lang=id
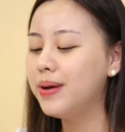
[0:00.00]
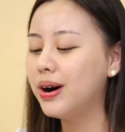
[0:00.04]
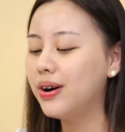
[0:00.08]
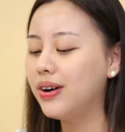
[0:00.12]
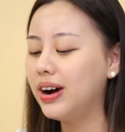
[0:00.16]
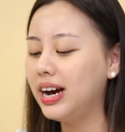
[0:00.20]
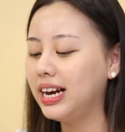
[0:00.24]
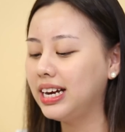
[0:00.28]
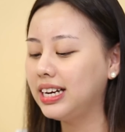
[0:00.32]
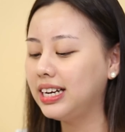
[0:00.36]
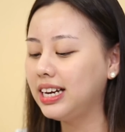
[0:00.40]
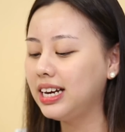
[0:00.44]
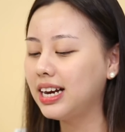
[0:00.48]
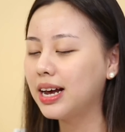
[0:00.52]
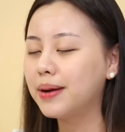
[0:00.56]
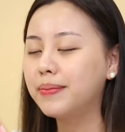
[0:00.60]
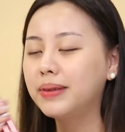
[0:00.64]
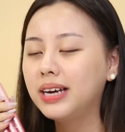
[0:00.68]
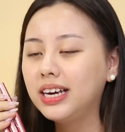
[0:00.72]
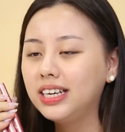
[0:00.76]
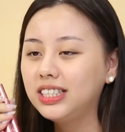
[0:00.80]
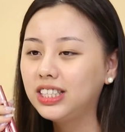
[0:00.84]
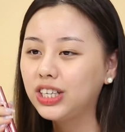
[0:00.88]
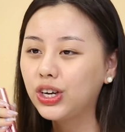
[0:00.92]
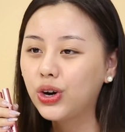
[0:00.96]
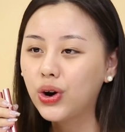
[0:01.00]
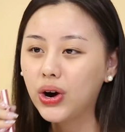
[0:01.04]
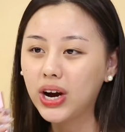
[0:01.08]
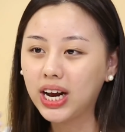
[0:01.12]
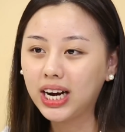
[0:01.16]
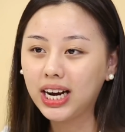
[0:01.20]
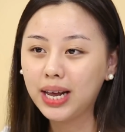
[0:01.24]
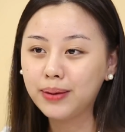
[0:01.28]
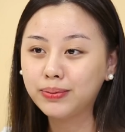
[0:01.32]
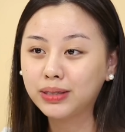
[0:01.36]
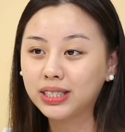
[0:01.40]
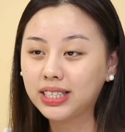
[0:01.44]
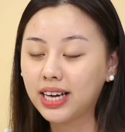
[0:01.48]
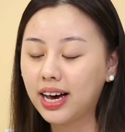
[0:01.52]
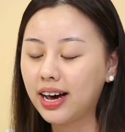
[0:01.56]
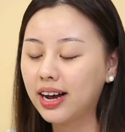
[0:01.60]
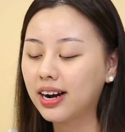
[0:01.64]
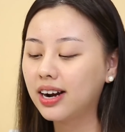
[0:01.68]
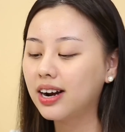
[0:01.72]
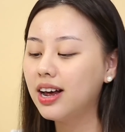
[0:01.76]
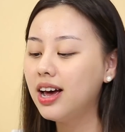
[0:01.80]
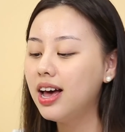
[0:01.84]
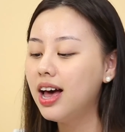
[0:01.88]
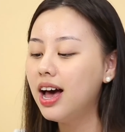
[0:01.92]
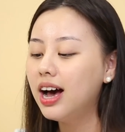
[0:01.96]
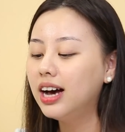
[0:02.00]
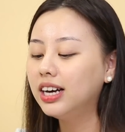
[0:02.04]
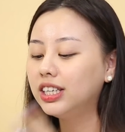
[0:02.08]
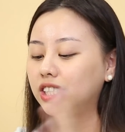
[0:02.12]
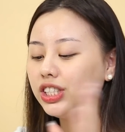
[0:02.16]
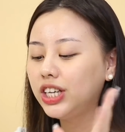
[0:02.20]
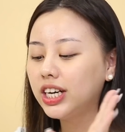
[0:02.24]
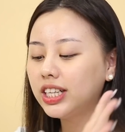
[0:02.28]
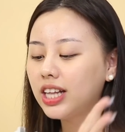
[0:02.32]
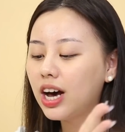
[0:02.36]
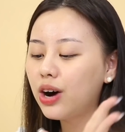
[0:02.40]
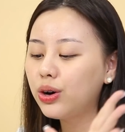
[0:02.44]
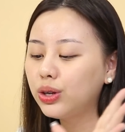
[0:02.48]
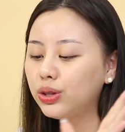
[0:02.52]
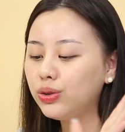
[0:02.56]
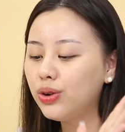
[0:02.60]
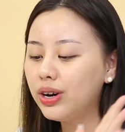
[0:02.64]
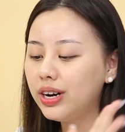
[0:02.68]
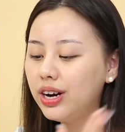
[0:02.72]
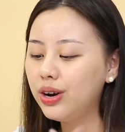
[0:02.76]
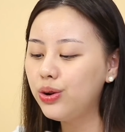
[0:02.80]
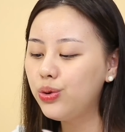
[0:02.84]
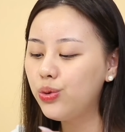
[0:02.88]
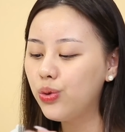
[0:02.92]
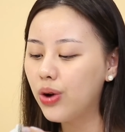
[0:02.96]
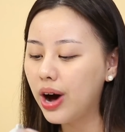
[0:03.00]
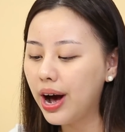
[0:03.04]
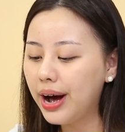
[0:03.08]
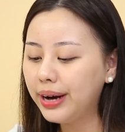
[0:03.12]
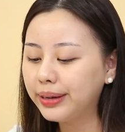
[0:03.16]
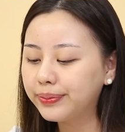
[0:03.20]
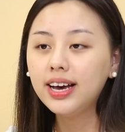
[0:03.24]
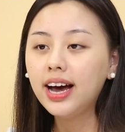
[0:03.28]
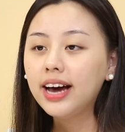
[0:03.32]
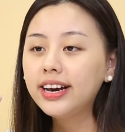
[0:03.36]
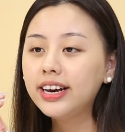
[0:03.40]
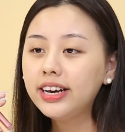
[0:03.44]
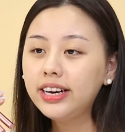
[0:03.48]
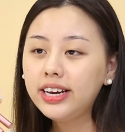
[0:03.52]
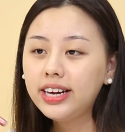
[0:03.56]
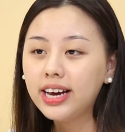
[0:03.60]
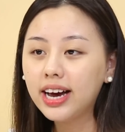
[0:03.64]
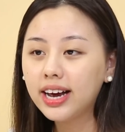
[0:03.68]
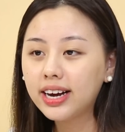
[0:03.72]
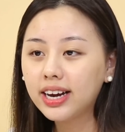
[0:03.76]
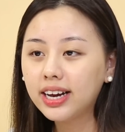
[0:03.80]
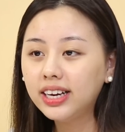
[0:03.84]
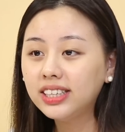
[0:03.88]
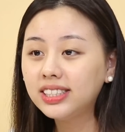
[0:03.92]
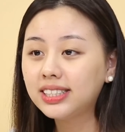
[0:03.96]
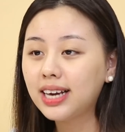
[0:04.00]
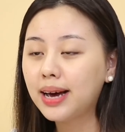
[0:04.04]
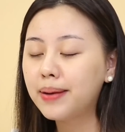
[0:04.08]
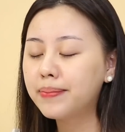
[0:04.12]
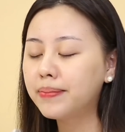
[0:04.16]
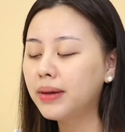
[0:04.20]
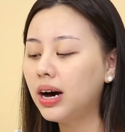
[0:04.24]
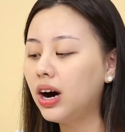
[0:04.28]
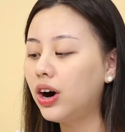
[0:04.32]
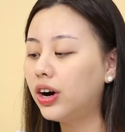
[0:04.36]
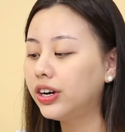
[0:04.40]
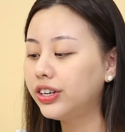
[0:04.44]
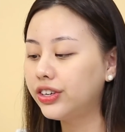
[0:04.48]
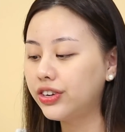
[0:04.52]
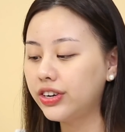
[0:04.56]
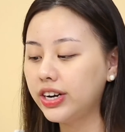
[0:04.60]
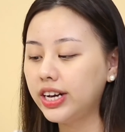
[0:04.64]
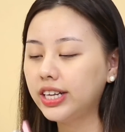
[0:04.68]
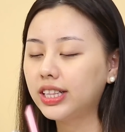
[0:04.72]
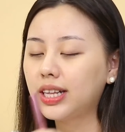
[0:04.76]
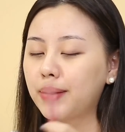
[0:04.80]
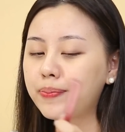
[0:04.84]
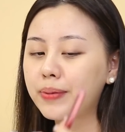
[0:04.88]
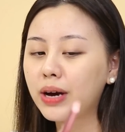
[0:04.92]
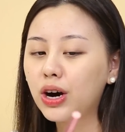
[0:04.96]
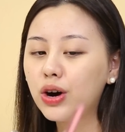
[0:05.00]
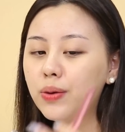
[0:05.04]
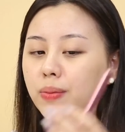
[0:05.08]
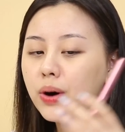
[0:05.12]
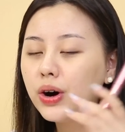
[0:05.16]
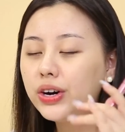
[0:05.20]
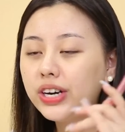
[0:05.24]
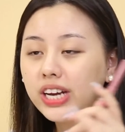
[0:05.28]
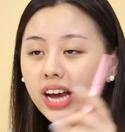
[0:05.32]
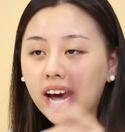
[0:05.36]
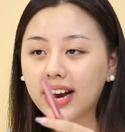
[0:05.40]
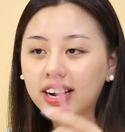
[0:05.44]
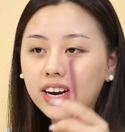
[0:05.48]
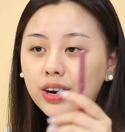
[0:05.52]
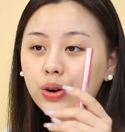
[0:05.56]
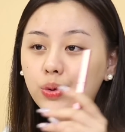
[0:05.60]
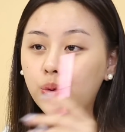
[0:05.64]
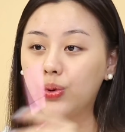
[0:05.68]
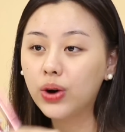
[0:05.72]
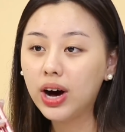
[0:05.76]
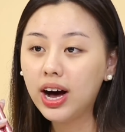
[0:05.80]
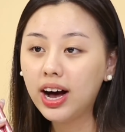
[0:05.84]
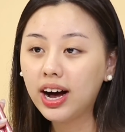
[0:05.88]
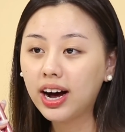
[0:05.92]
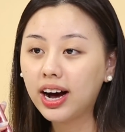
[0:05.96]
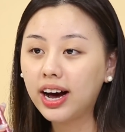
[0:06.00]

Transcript: bawa ini namanya Easy Going Lip Shade aku tuh ada dua, ada Diana sama Audrey. Tapi aku bawa Diana dua